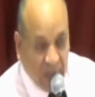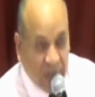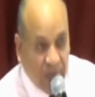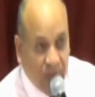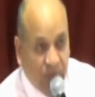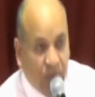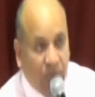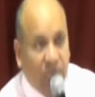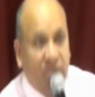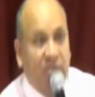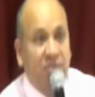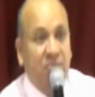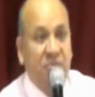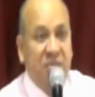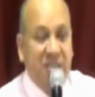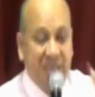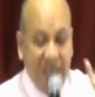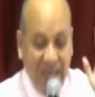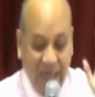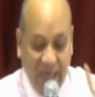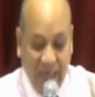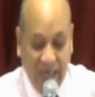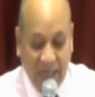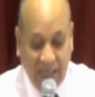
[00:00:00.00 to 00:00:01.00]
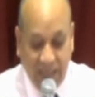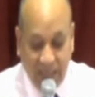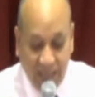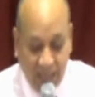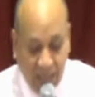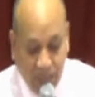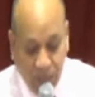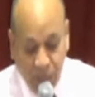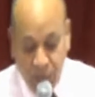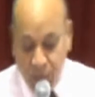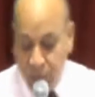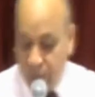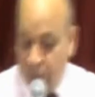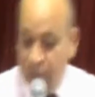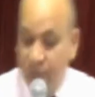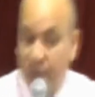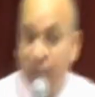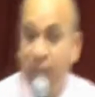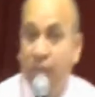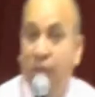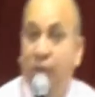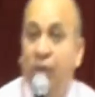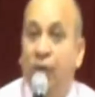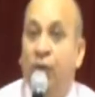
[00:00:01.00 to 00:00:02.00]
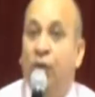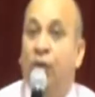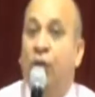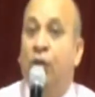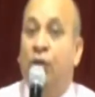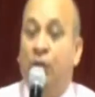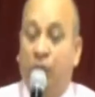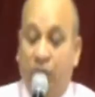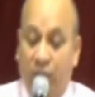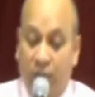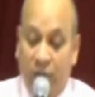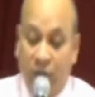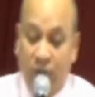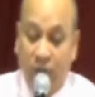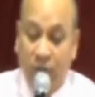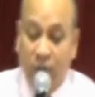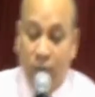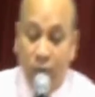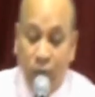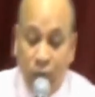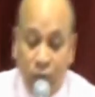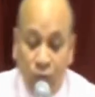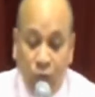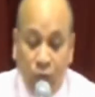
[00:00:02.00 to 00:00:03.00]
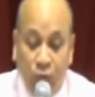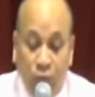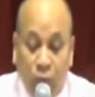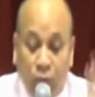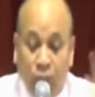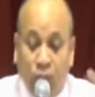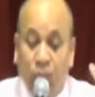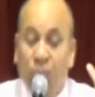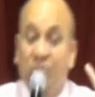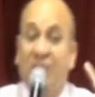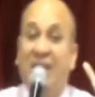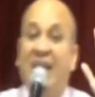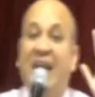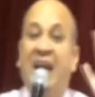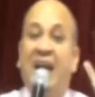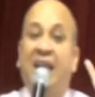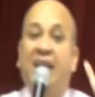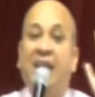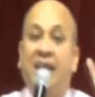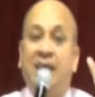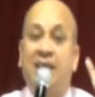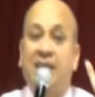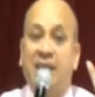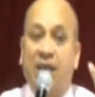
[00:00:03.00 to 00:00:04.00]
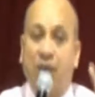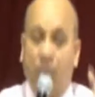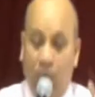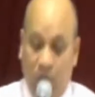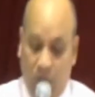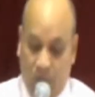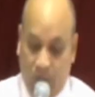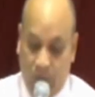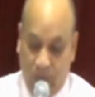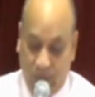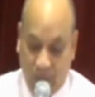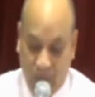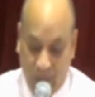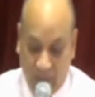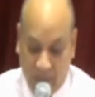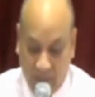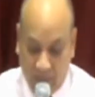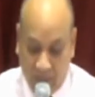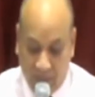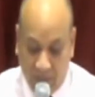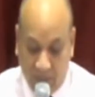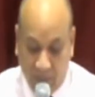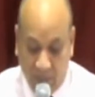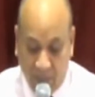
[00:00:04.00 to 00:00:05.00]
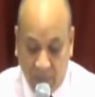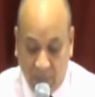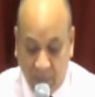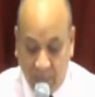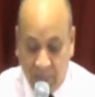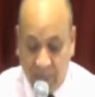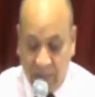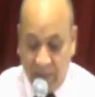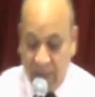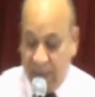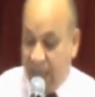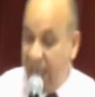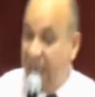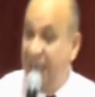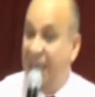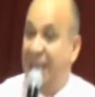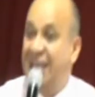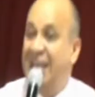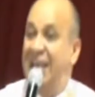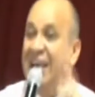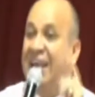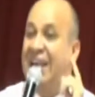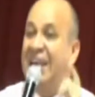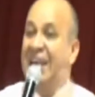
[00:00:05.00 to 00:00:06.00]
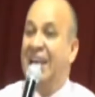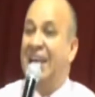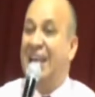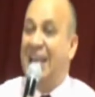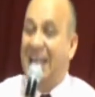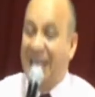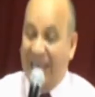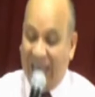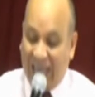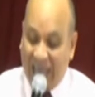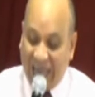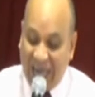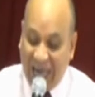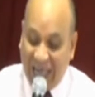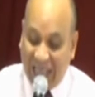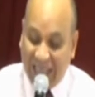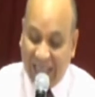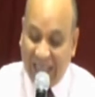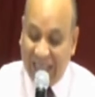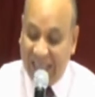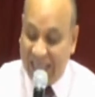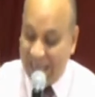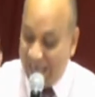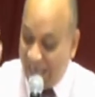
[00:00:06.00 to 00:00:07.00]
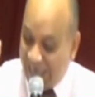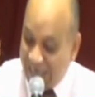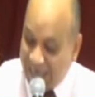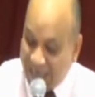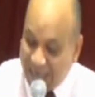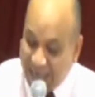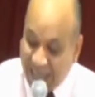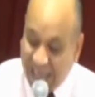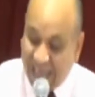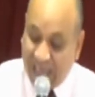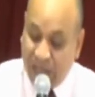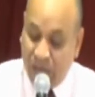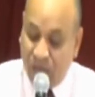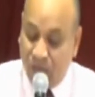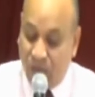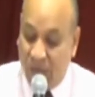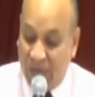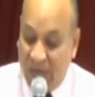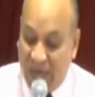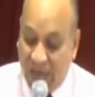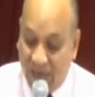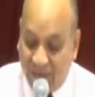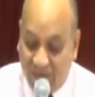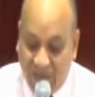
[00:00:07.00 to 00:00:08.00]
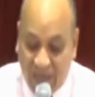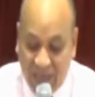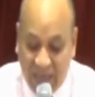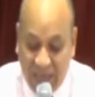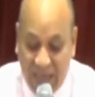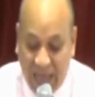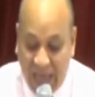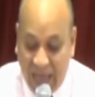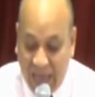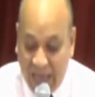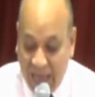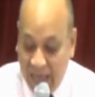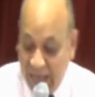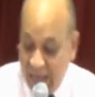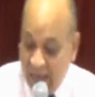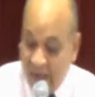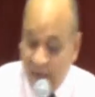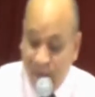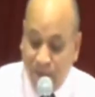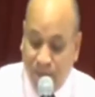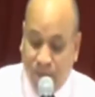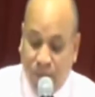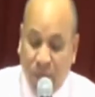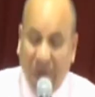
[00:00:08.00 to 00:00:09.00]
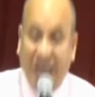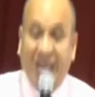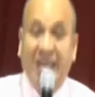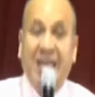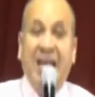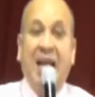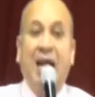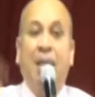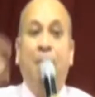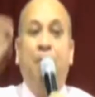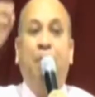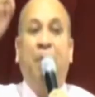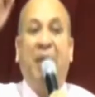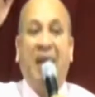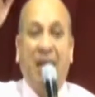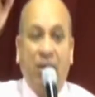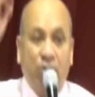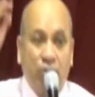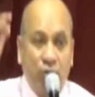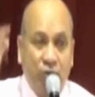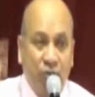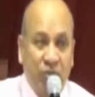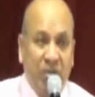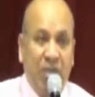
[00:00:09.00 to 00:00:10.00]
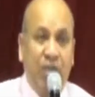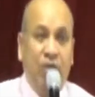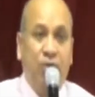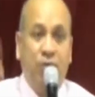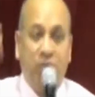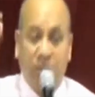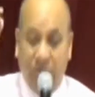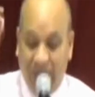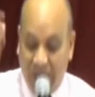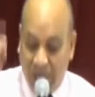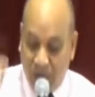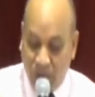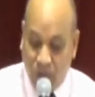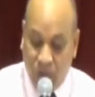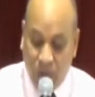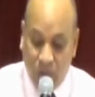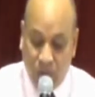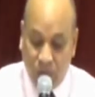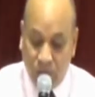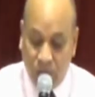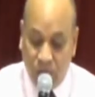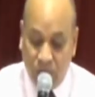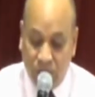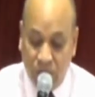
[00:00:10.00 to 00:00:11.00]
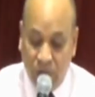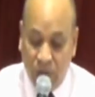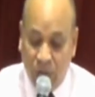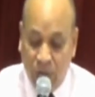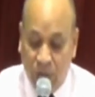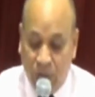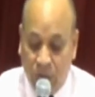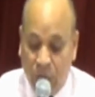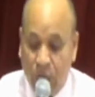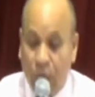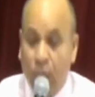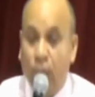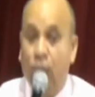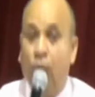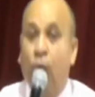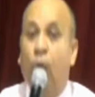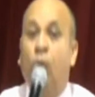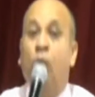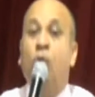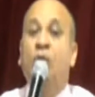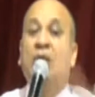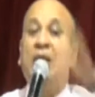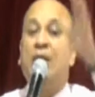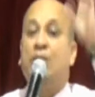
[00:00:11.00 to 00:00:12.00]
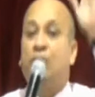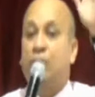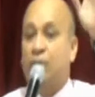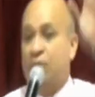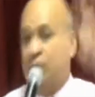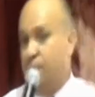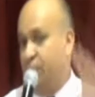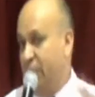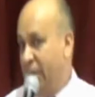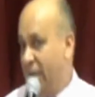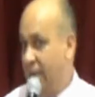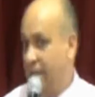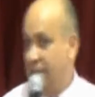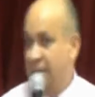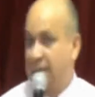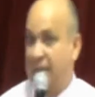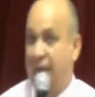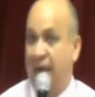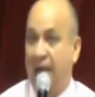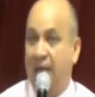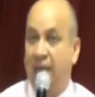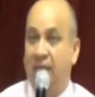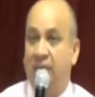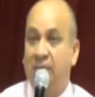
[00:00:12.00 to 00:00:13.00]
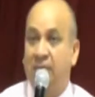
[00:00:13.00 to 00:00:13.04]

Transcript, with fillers: Entonces mire, el Señor nunca deseó que el, que el carácter eterno de la vida fuera para los hijos de Dios una sorpresa